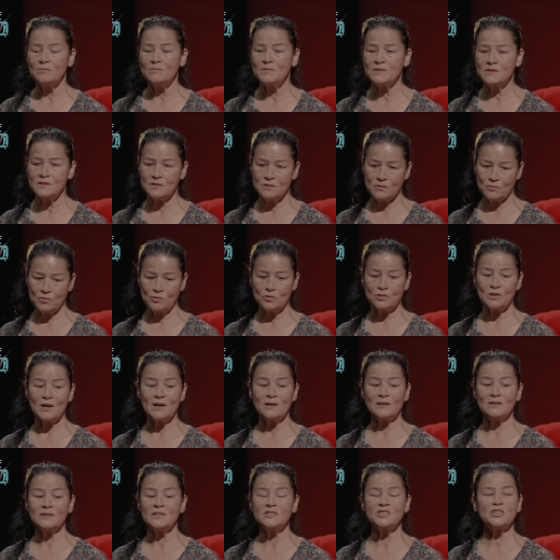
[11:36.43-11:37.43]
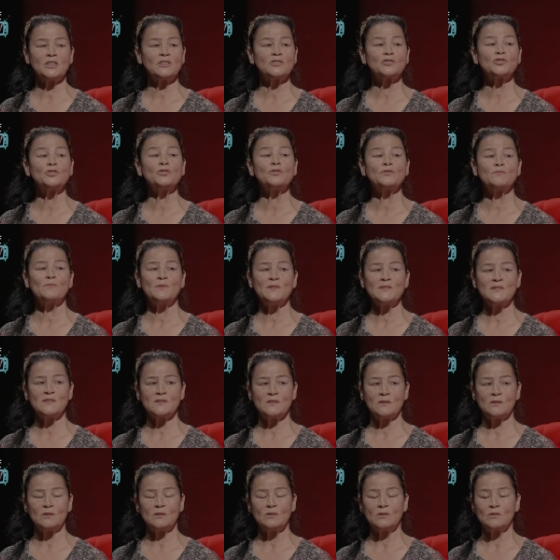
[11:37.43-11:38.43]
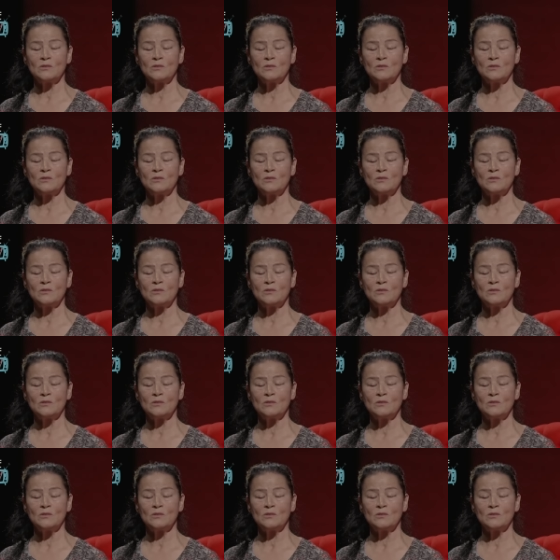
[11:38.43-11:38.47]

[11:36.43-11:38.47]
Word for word: bizi görüyor tarlada çalışıyoruz biz